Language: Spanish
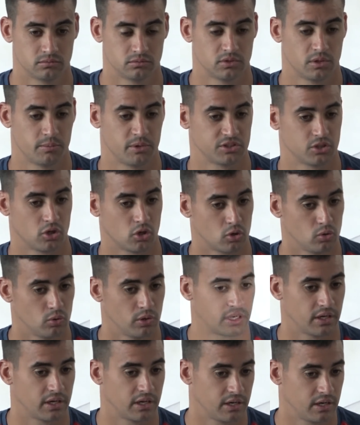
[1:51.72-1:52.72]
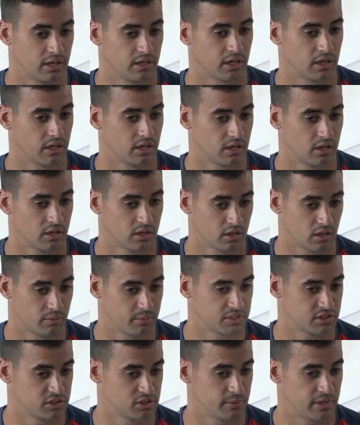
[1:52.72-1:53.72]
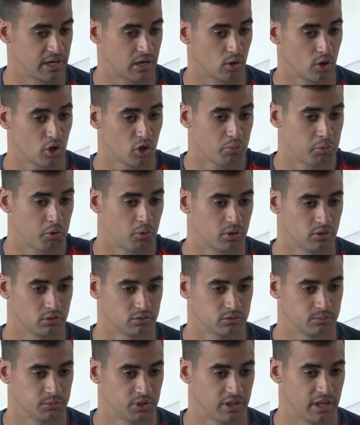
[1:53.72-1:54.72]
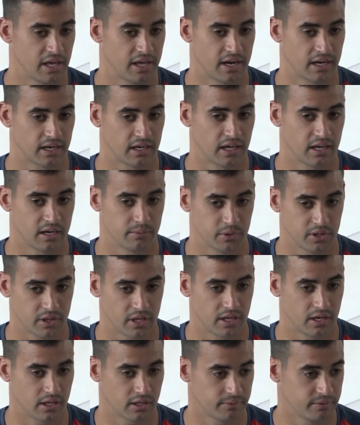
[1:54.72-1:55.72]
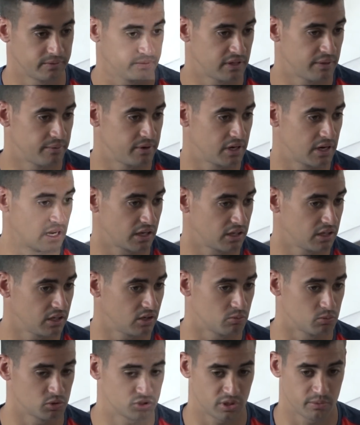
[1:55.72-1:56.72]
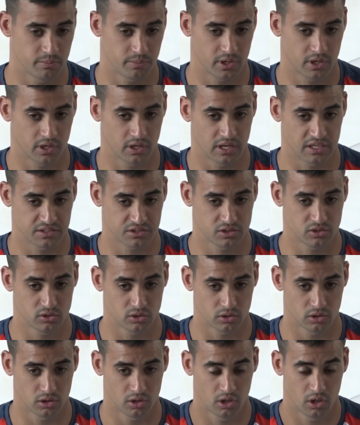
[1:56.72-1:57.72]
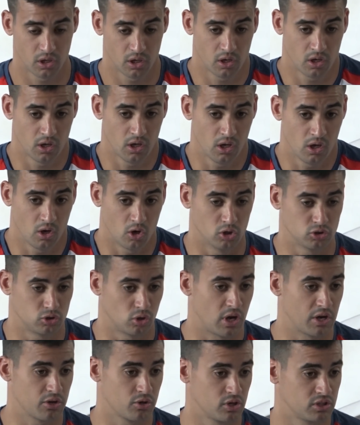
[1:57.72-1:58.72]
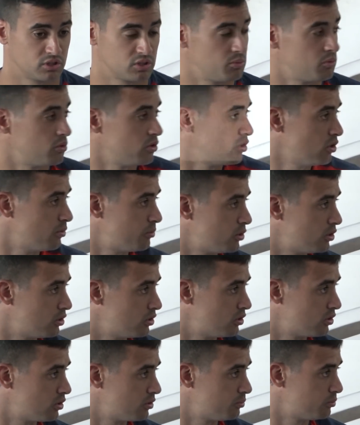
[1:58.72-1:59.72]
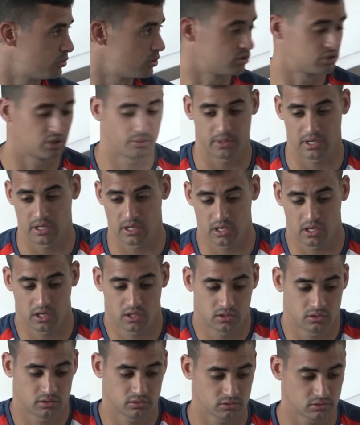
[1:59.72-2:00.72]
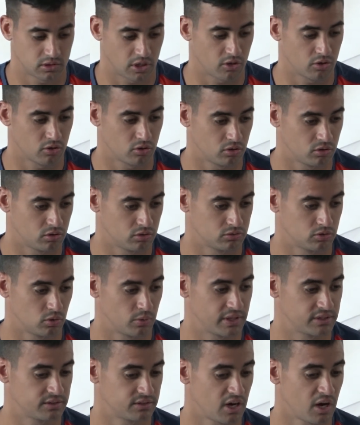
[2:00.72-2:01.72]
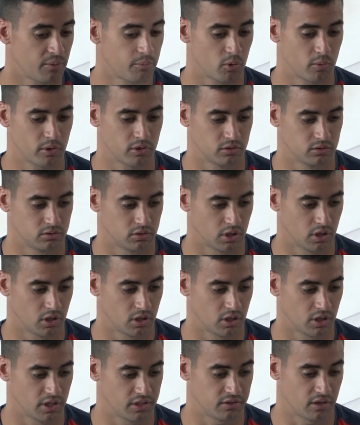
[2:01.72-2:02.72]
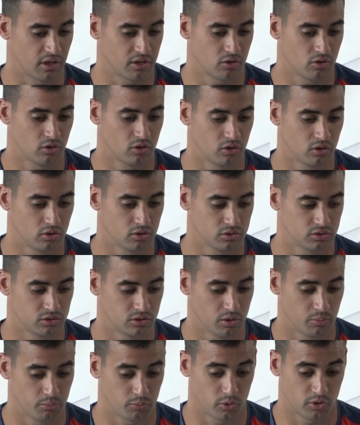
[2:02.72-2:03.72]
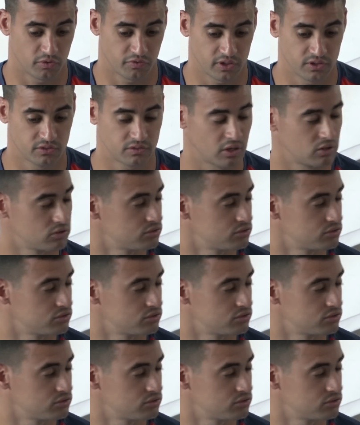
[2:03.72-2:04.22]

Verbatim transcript: demasiados clubes que querían que, que participara con ellos, pero bueno, mi idea era clara, mi idea era de venir aquí como siempre ha sido otros años no se ha podido por, temas que yo no, voy a entrar, pero bueno, eh, este año por fin se ha